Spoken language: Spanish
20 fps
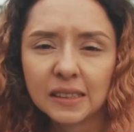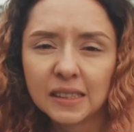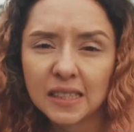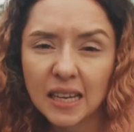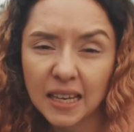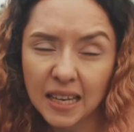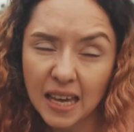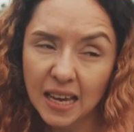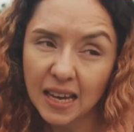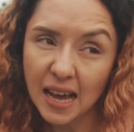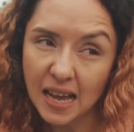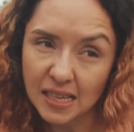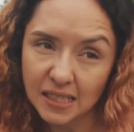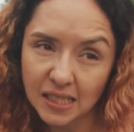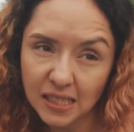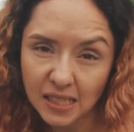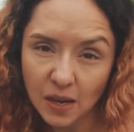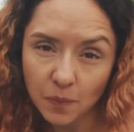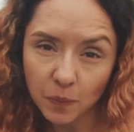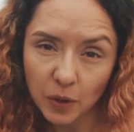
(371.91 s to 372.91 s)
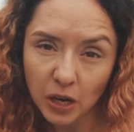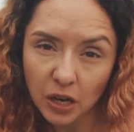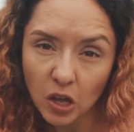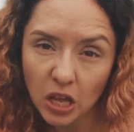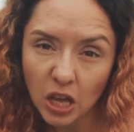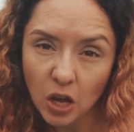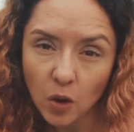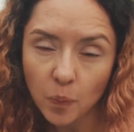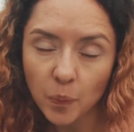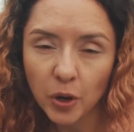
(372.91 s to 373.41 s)
Sé que casi siempre lo
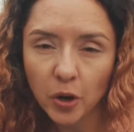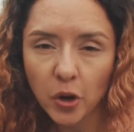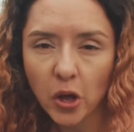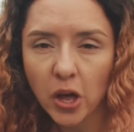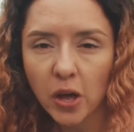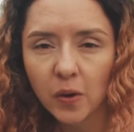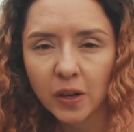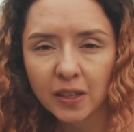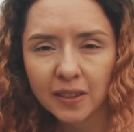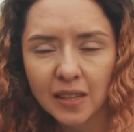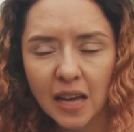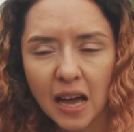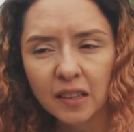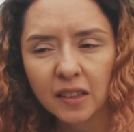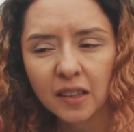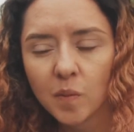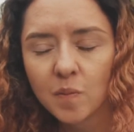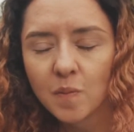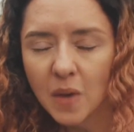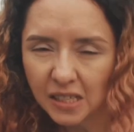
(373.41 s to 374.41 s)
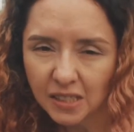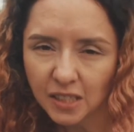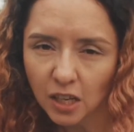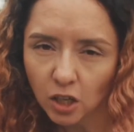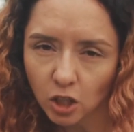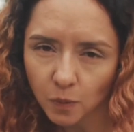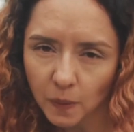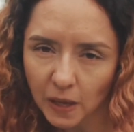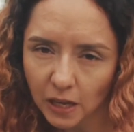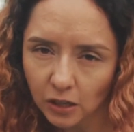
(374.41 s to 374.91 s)
digo, pero de verdad, más que
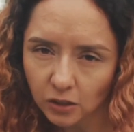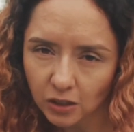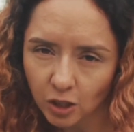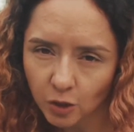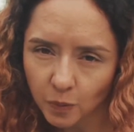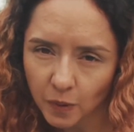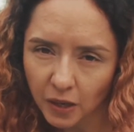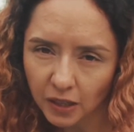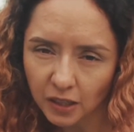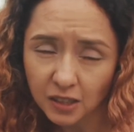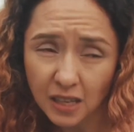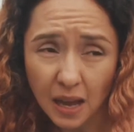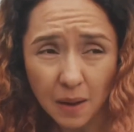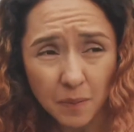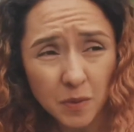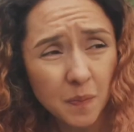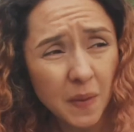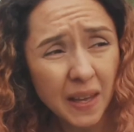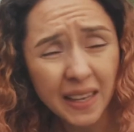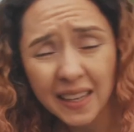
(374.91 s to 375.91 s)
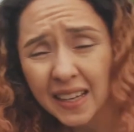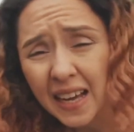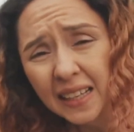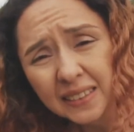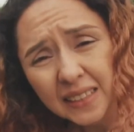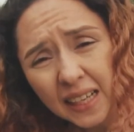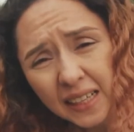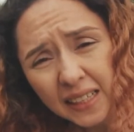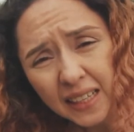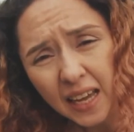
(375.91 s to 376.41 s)
los videos de los viernes, a mí me
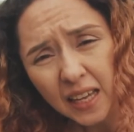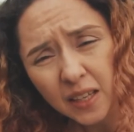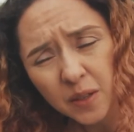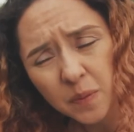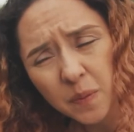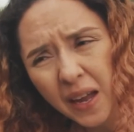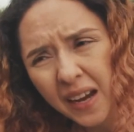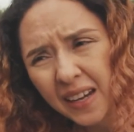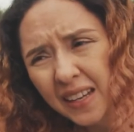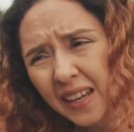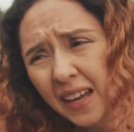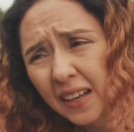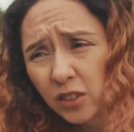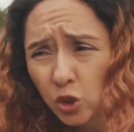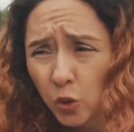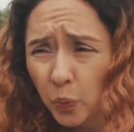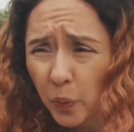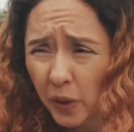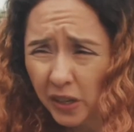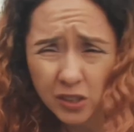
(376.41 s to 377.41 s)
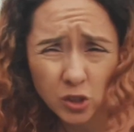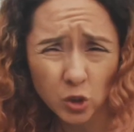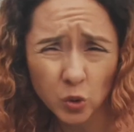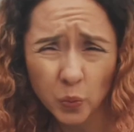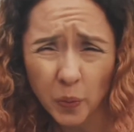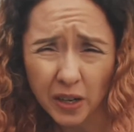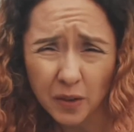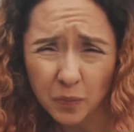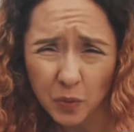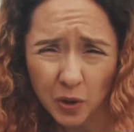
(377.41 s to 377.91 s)
encantaría y me harían súper,
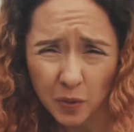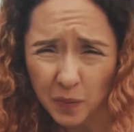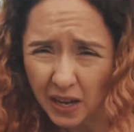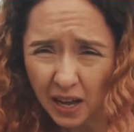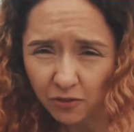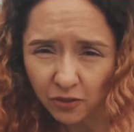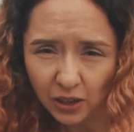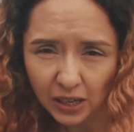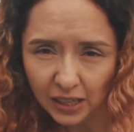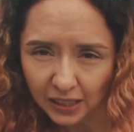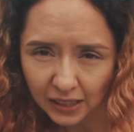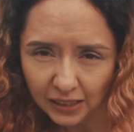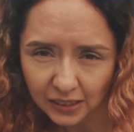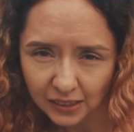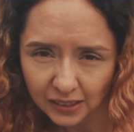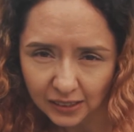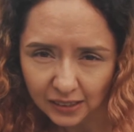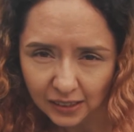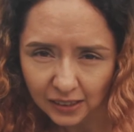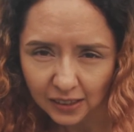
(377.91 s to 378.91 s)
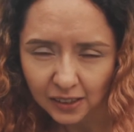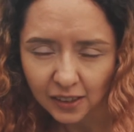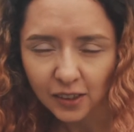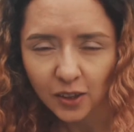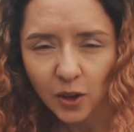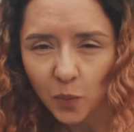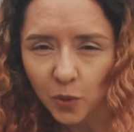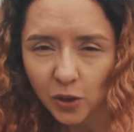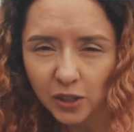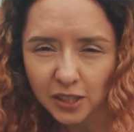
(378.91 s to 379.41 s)
súper, hiper, mega feliz.
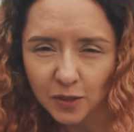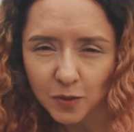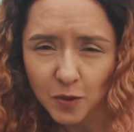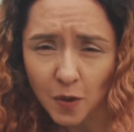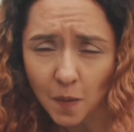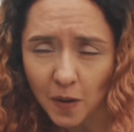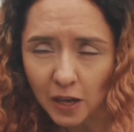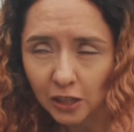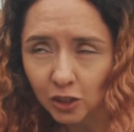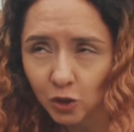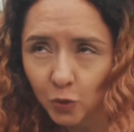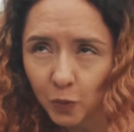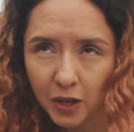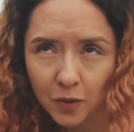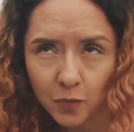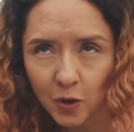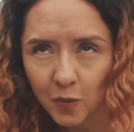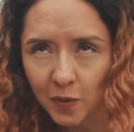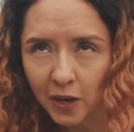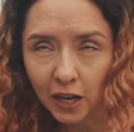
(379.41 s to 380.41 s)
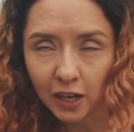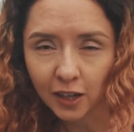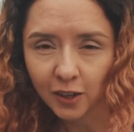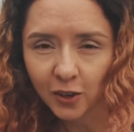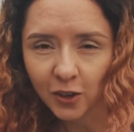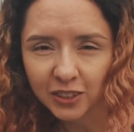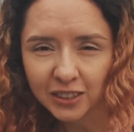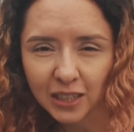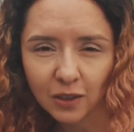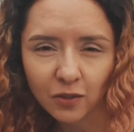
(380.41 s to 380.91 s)
Como dice mi mamá, súper, hiper, mega
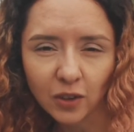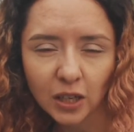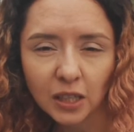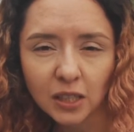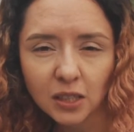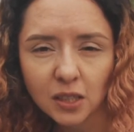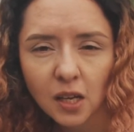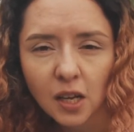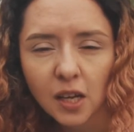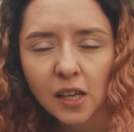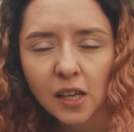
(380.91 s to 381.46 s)
recontra feliz.